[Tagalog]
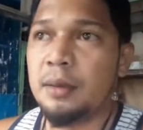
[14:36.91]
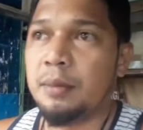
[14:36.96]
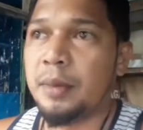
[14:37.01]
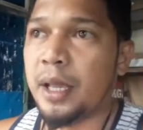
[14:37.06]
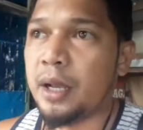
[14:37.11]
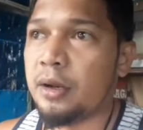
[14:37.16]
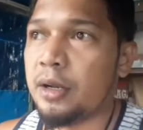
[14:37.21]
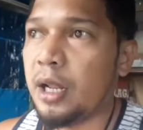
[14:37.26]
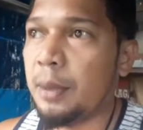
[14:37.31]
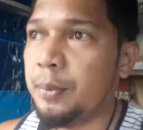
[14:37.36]

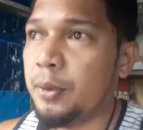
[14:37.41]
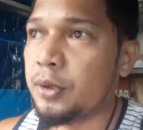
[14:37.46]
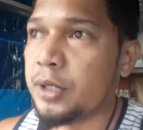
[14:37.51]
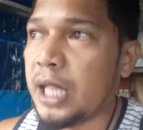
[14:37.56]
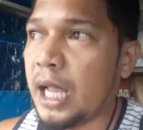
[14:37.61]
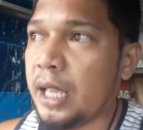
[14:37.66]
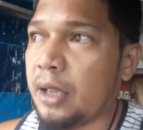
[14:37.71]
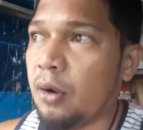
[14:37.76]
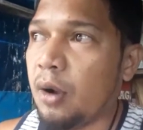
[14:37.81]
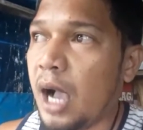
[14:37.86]
meron na po
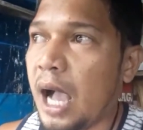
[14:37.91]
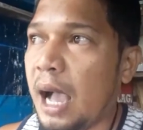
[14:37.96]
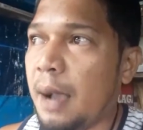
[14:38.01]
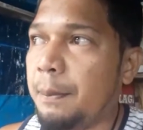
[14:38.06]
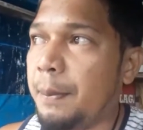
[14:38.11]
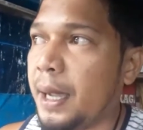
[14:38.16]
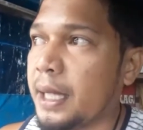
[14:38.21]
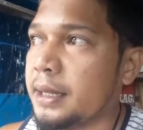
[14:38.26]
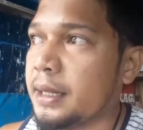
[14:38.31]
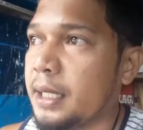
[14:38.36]
tayong
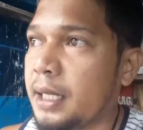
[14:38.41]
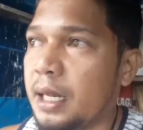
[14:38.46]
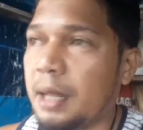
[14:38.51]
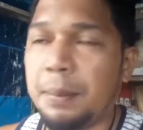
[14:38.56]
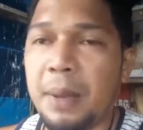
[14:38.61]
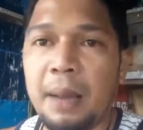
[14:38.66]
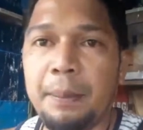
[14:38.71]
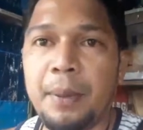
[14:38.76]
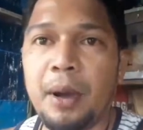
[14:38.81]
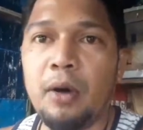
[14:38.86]
apat na
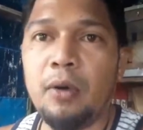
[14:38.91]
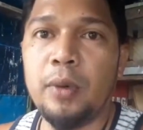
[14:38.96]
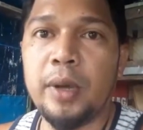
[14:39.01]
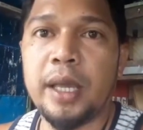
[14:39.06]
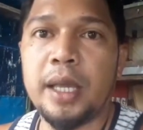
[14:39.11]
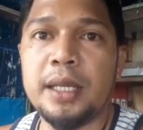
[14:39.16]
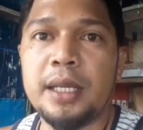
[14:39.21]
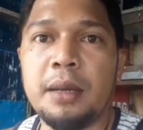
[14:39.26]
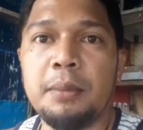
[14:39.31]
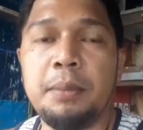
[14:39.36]

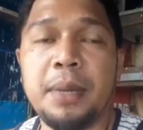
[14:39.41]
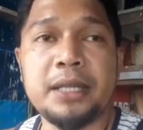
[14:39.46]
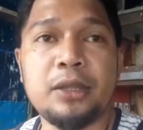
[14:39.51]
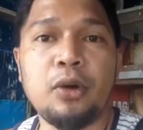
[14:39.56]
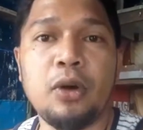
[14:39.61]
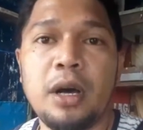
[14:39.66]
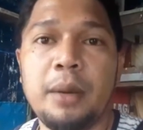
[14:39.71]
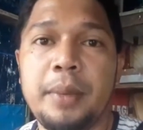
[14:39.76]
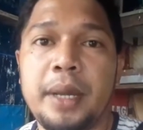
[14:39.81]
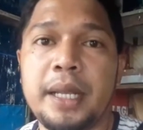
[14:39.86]
napapauwi ng
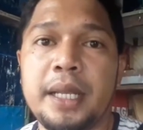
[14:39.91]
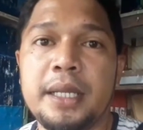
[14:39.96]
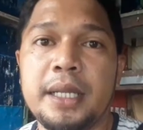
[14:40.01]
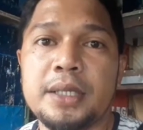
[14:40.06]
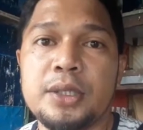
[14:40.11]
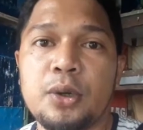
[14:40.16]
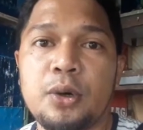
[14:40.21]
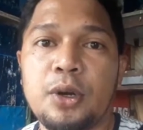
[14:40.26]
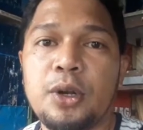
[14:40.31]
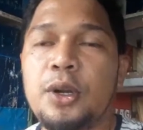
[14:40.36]
Bato
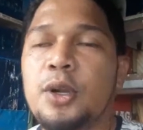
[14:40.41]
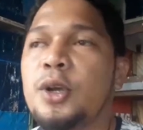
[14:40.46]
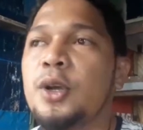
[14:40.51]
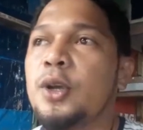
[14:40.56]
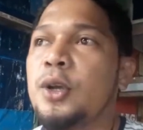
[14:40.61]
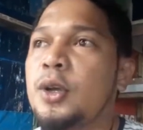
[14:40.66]
Camarines Sur.